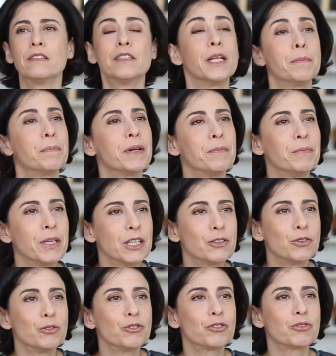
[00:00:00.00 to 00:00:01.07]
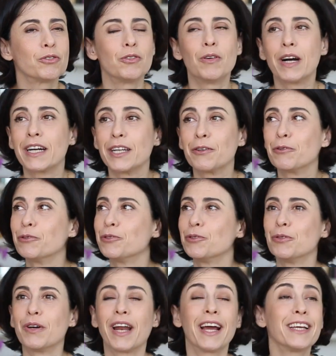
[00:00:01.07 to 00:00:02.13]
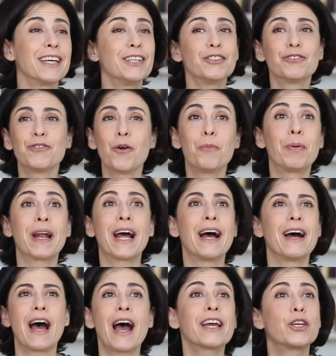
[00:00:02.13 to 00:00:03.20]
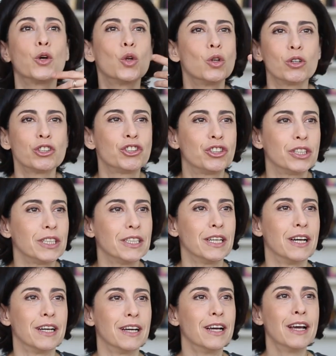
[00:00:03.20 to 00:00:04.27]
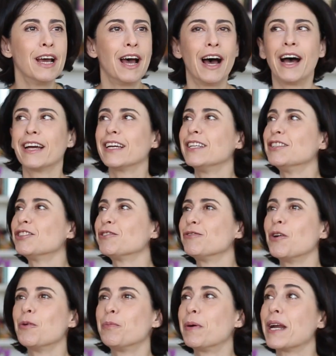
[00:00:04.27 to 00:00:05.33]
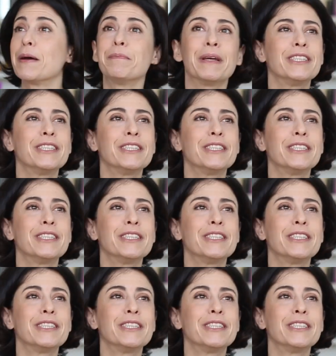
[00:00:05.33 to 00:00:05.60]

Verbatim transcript: deprimidos com a agricultura. Aí eles vão para a arqueologia, aí eles vão para a